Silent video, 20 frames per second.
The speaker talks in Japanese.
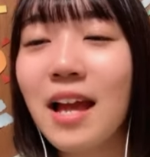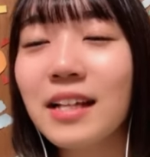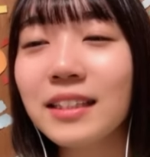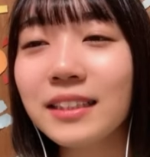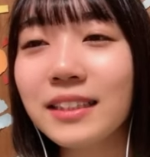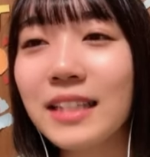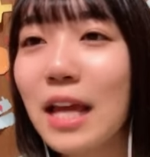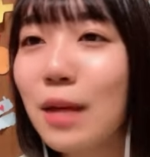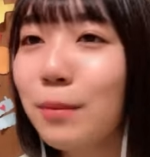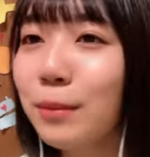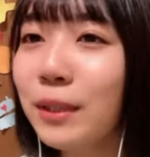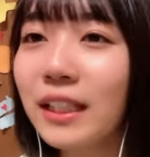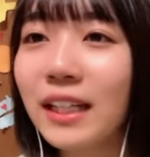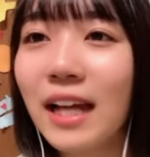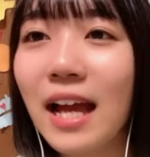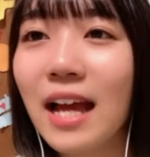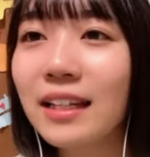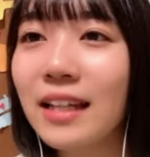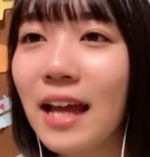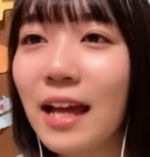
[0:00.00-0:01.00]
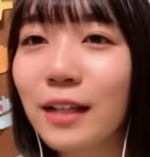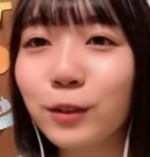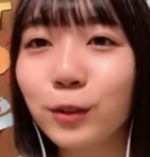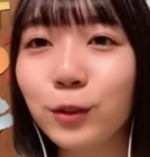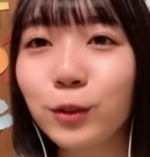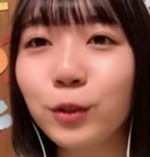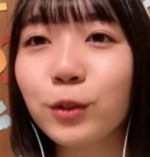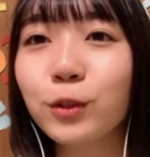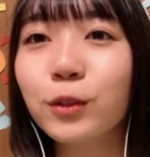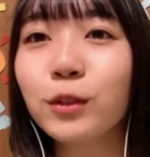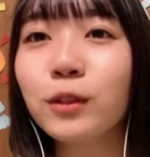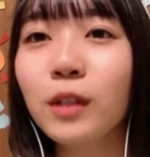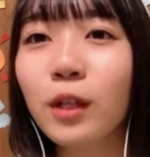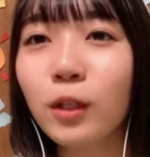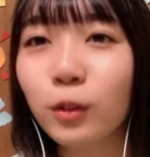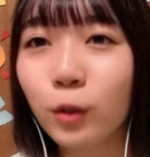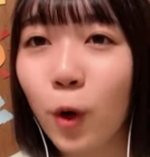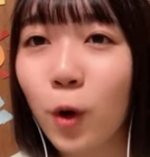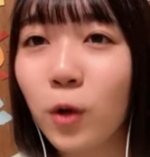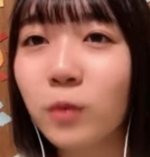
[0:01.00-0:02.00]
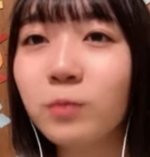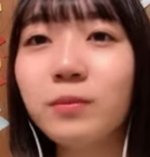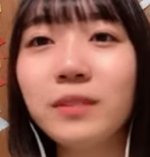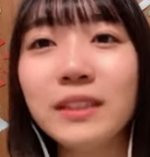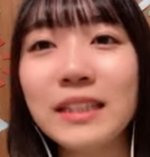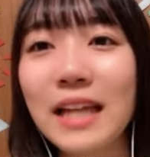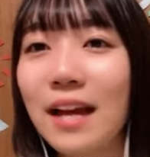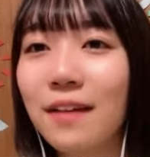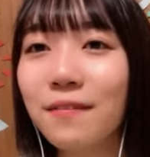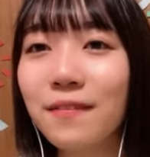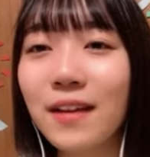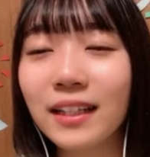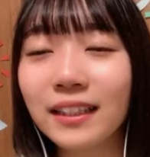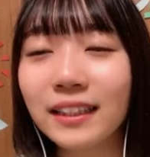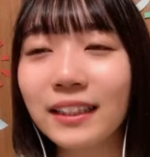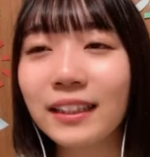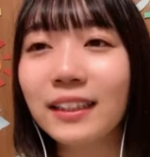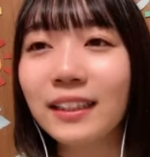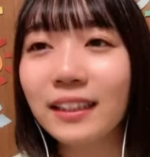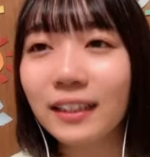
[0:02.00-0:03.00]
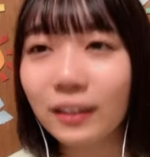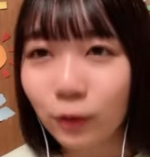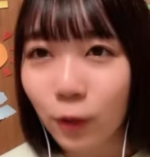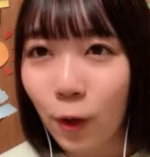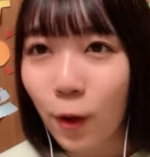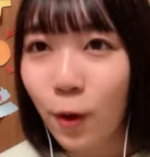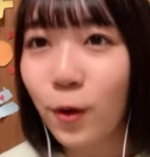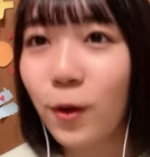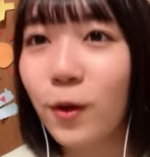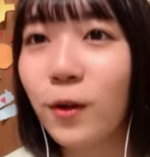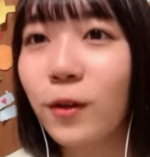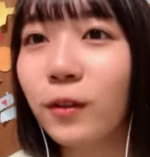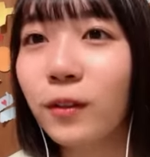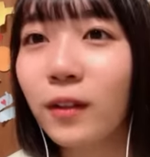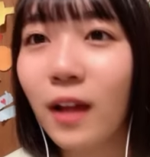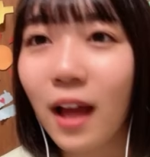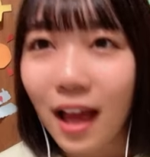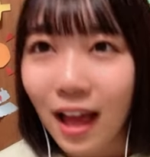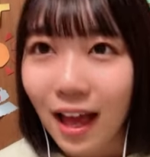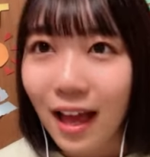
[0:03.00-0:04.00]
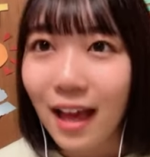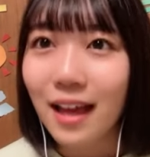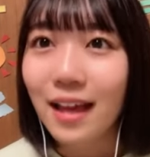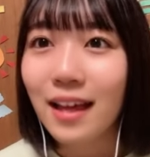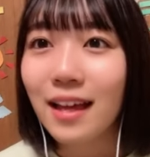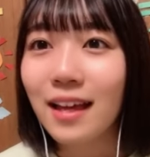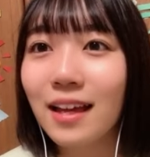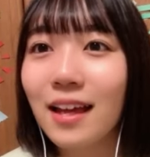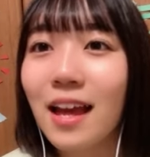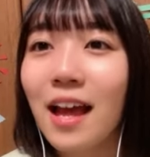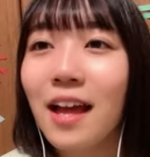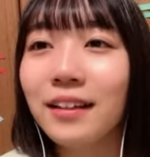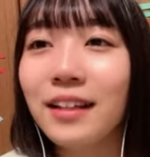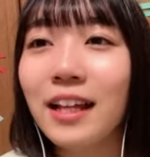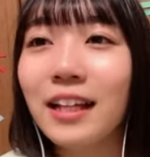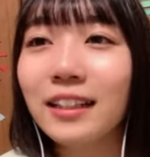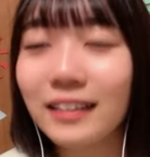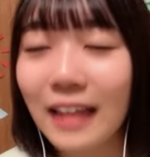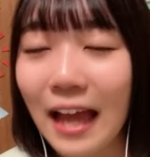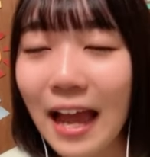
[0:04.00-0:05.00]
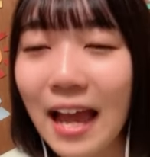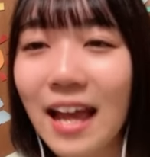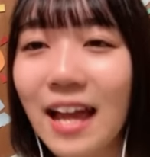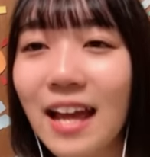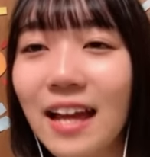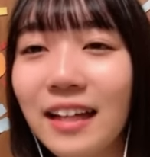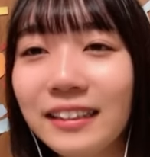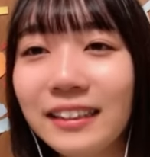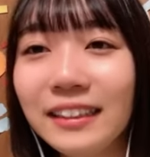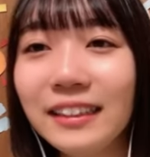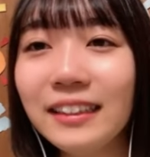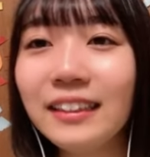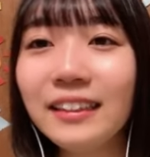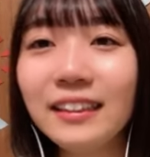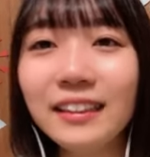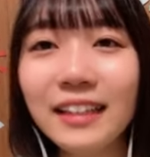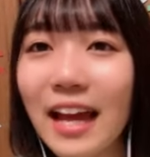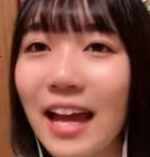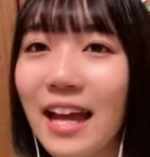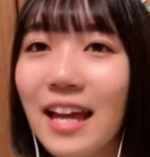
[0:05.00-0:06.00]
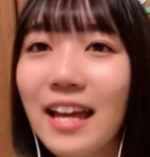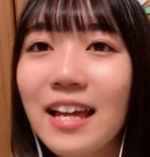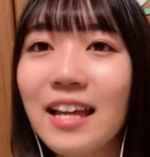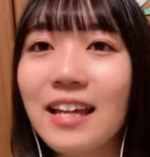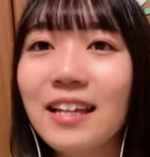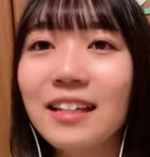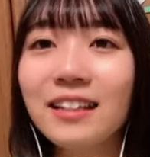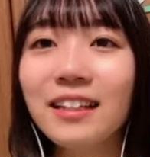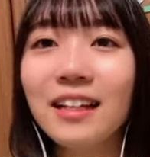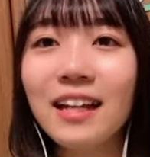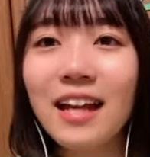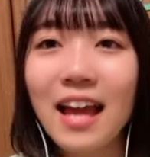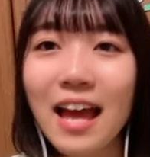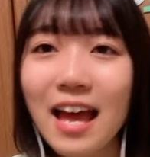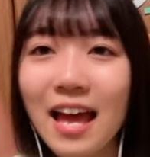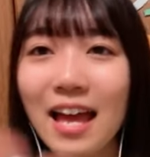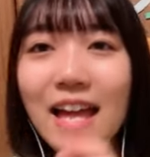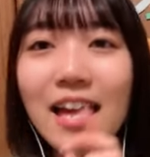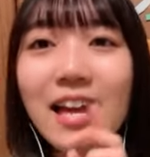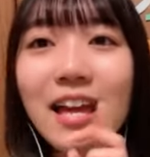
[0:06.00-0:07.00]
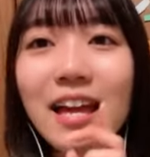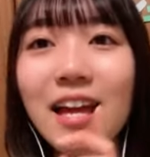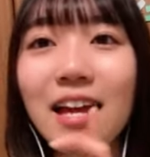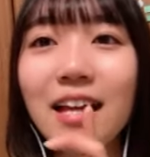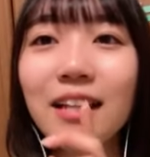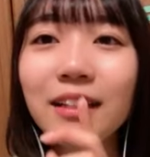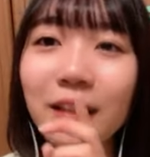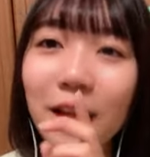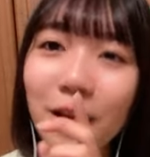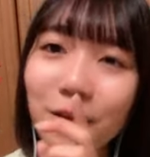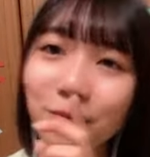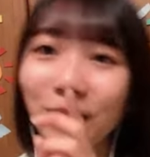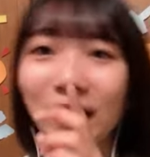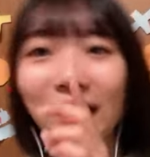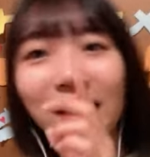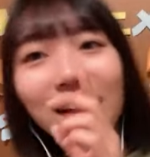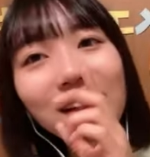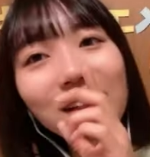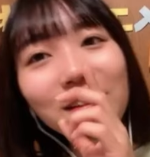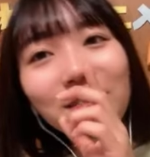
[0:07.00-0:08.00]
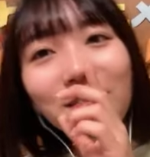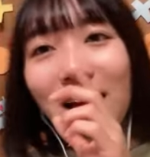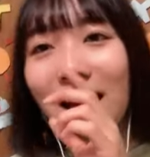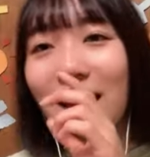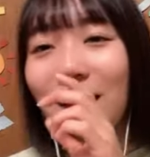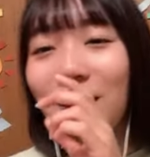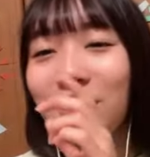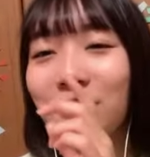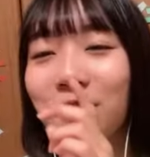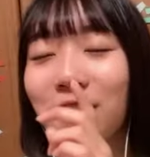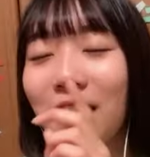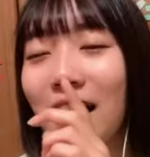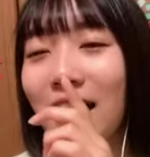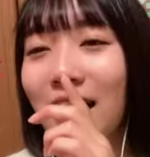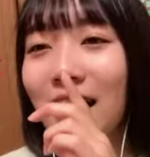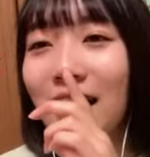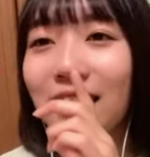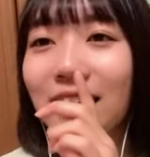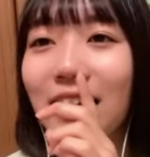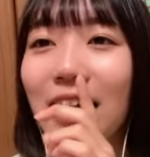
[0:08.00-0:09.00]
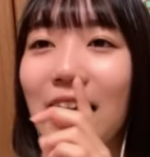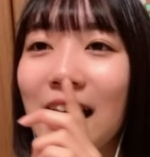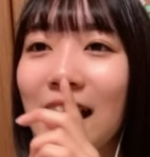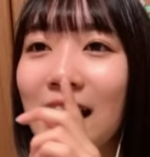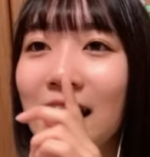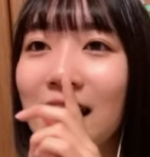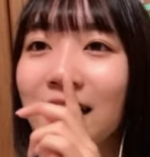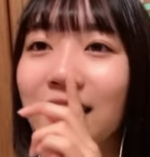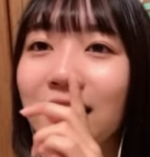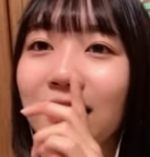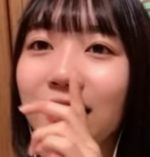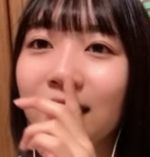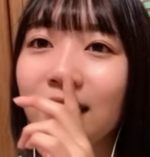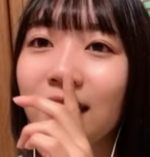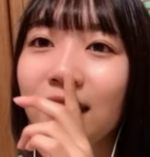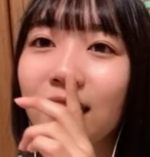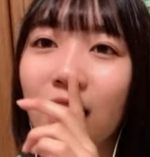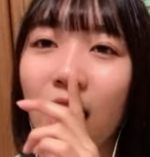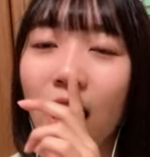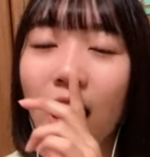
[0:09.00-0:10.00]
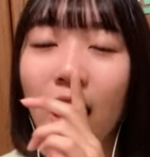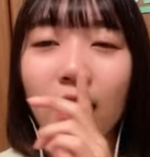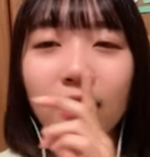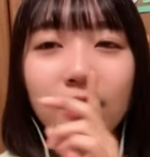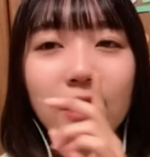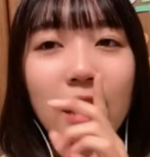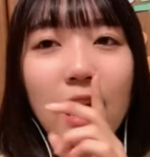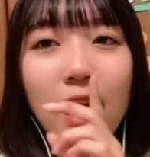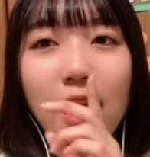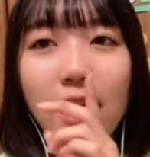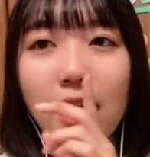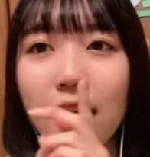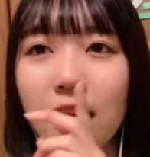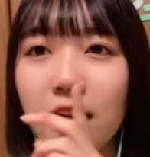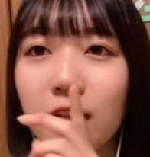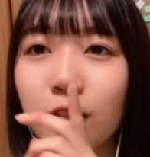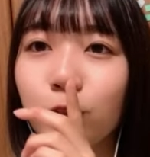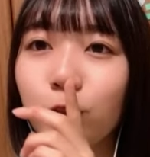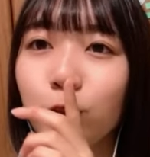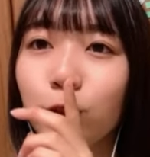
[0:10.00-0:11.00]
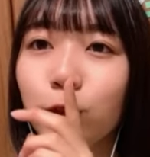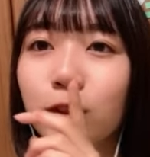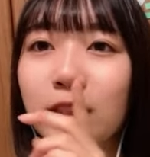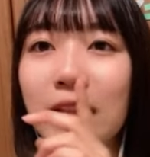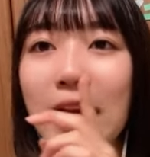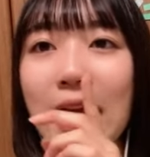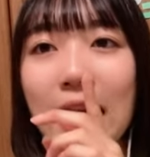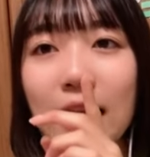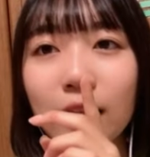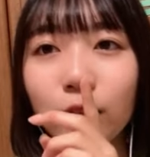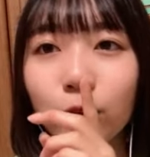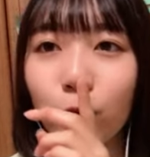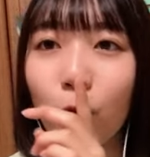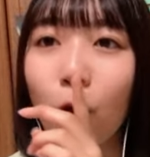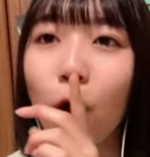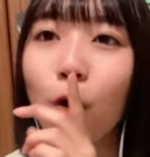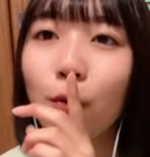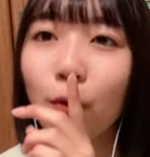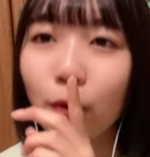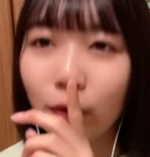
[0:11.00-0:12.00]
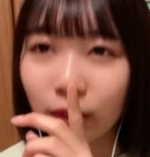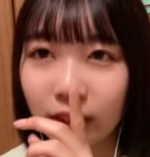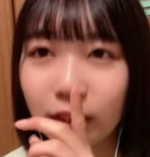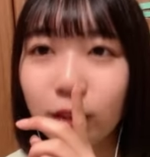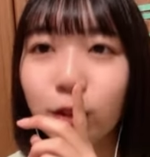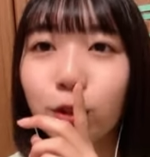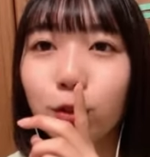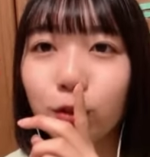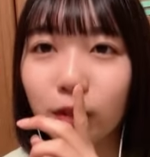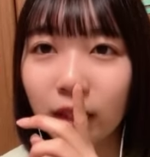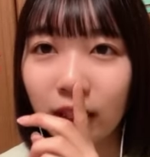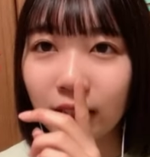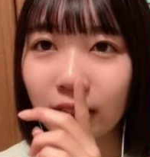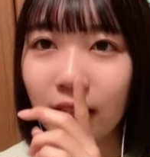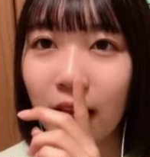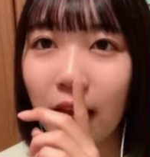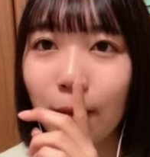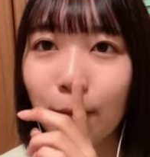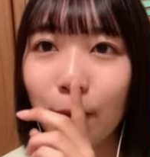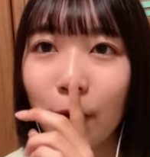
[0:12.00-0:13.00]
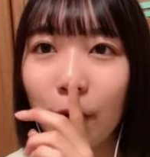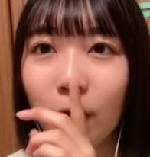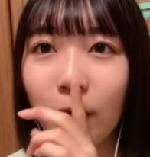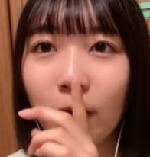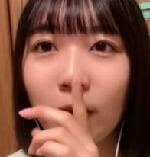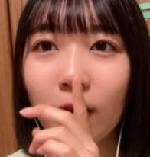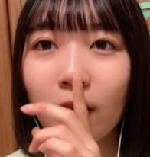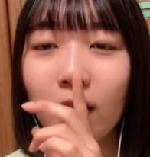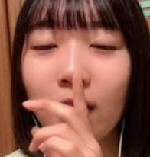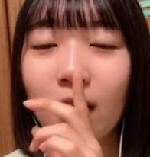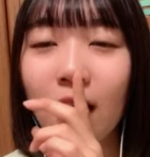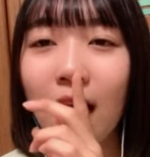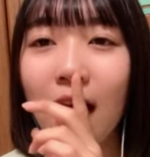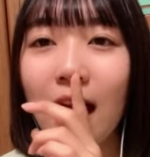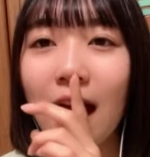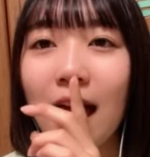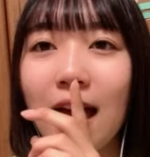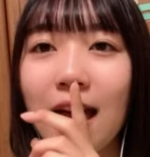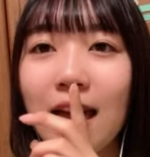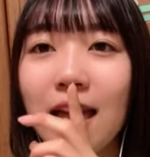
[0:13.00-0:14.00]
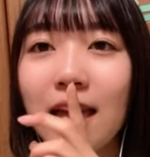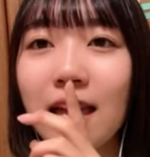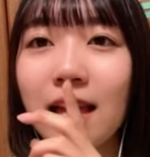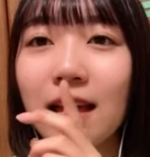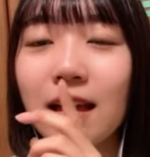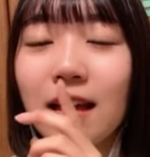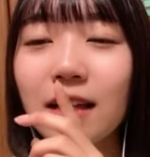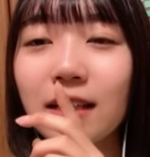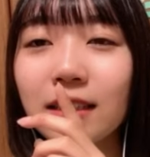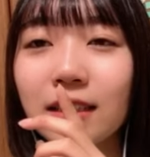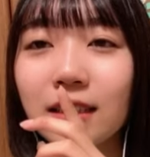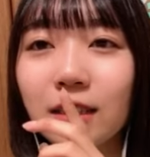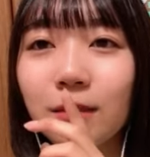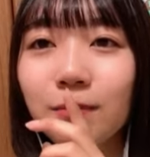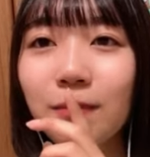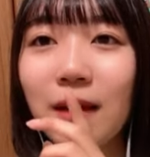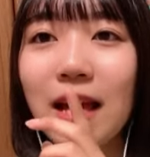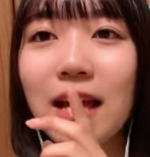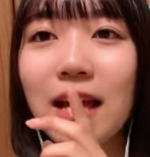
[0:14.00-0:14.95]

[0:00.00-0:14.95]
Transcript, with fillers: セミが鳴く今夜はきっとあめたいや花見は終わらない夏が通り過ぎても始まっ